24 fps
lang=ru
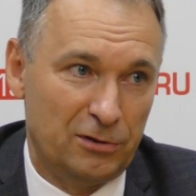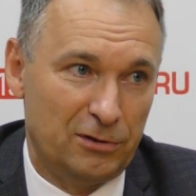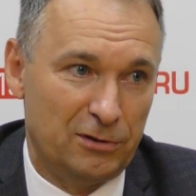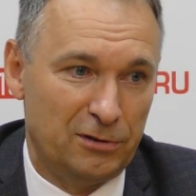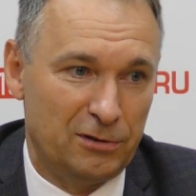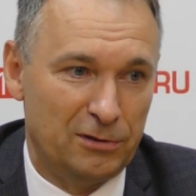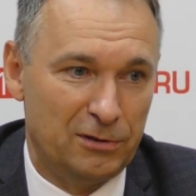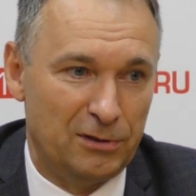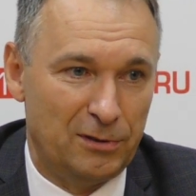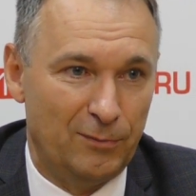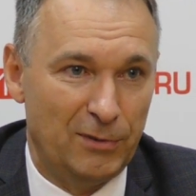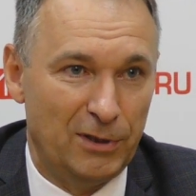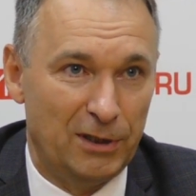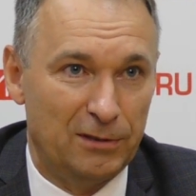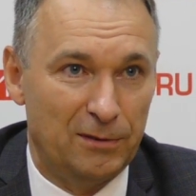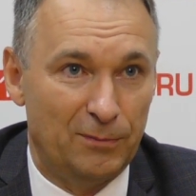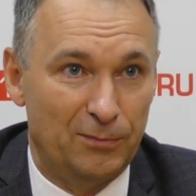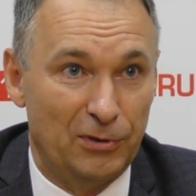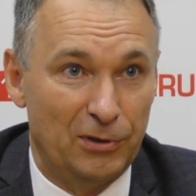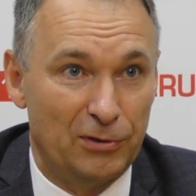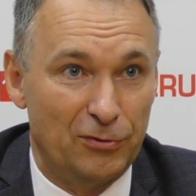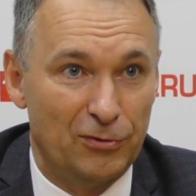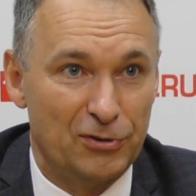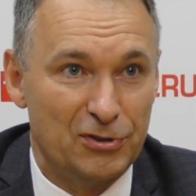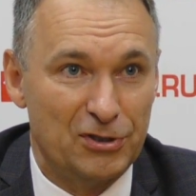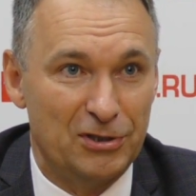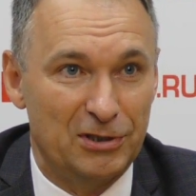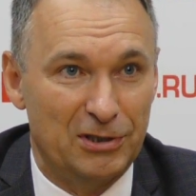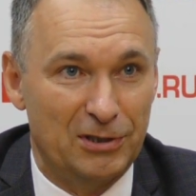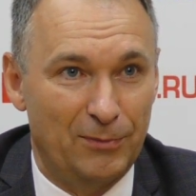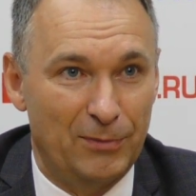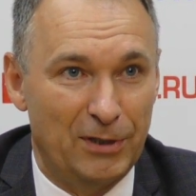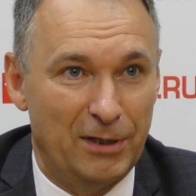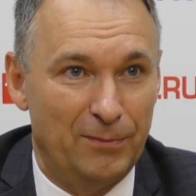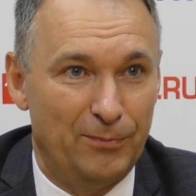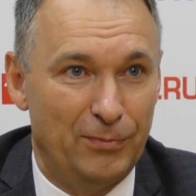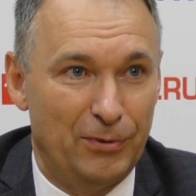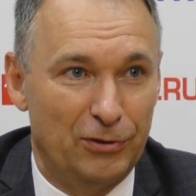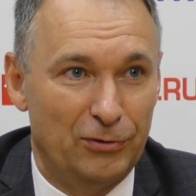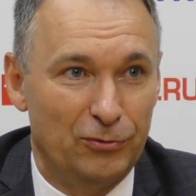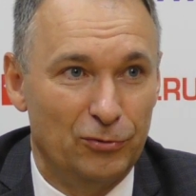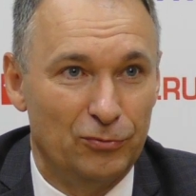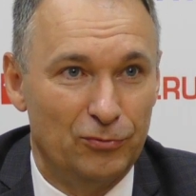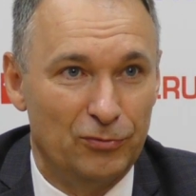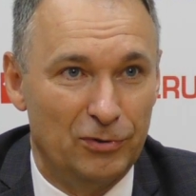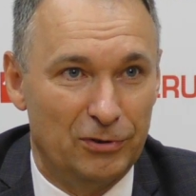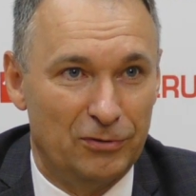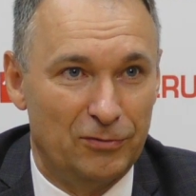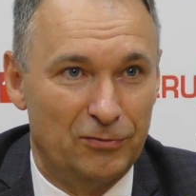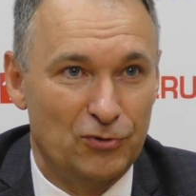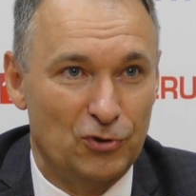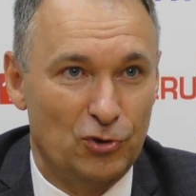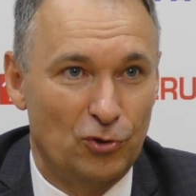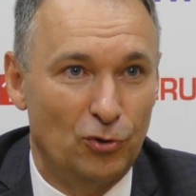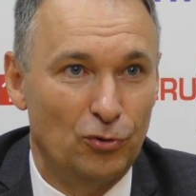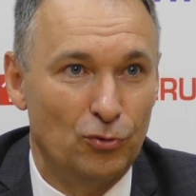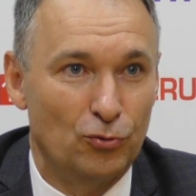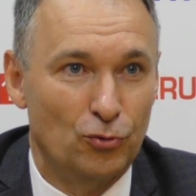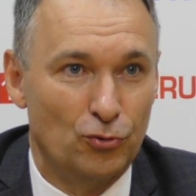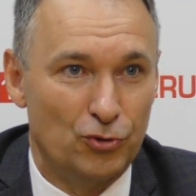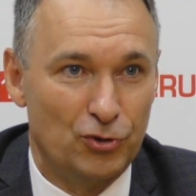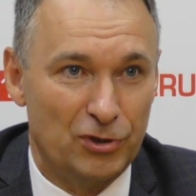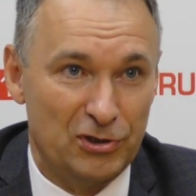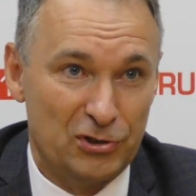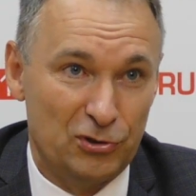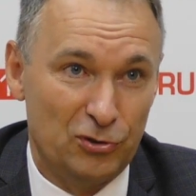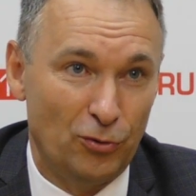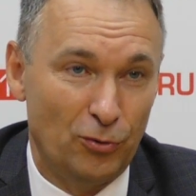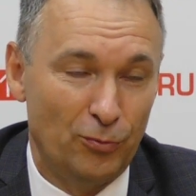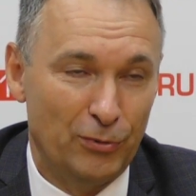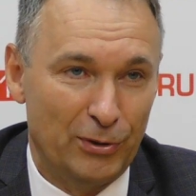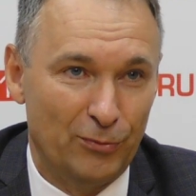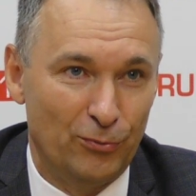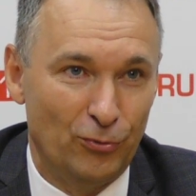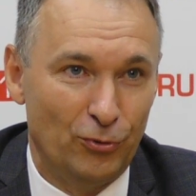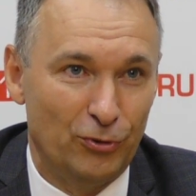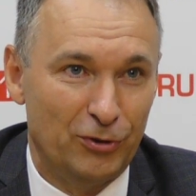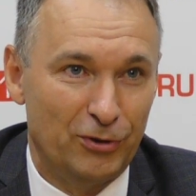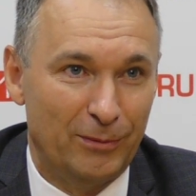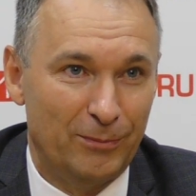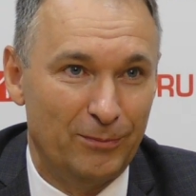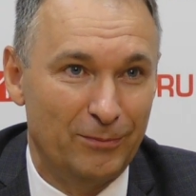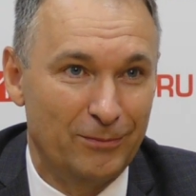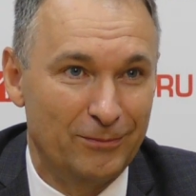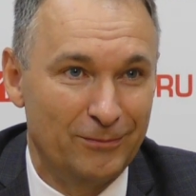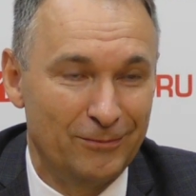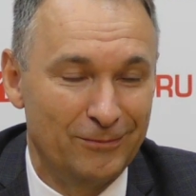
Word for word: Э, ребята 1 сентября пойдут э, в школу уже с новым ремонтом.